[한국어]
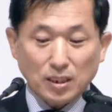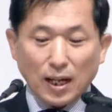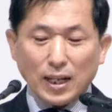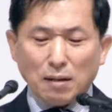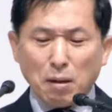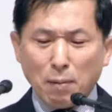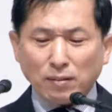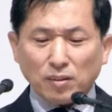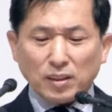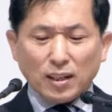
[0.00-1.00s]
즉 하나님의
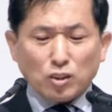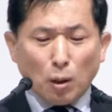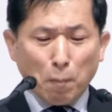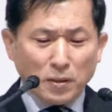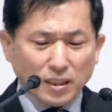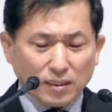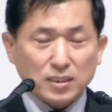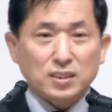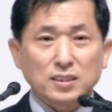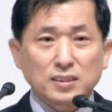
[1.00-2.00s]
백성이 된 첫 번째
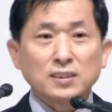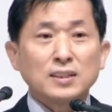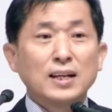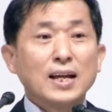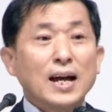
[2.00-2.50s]
특징은